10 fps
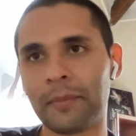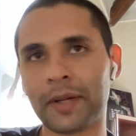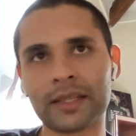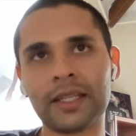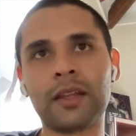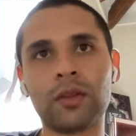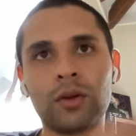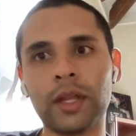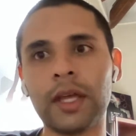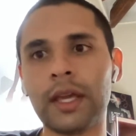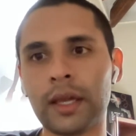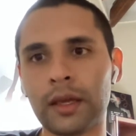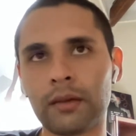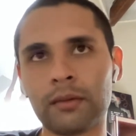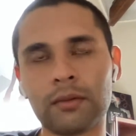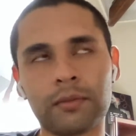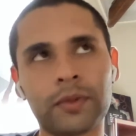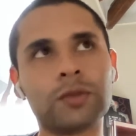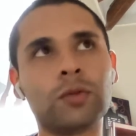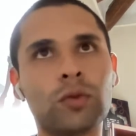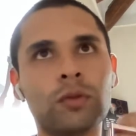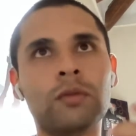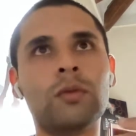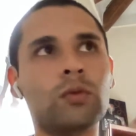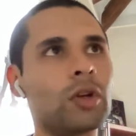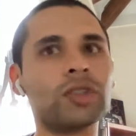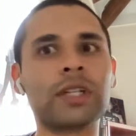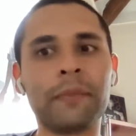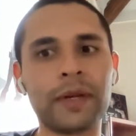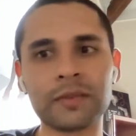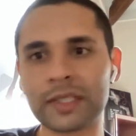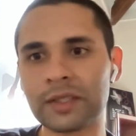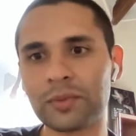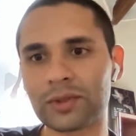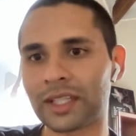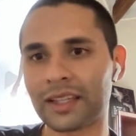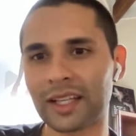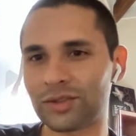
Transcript: partiendo de pues uno de los KPIs más importantes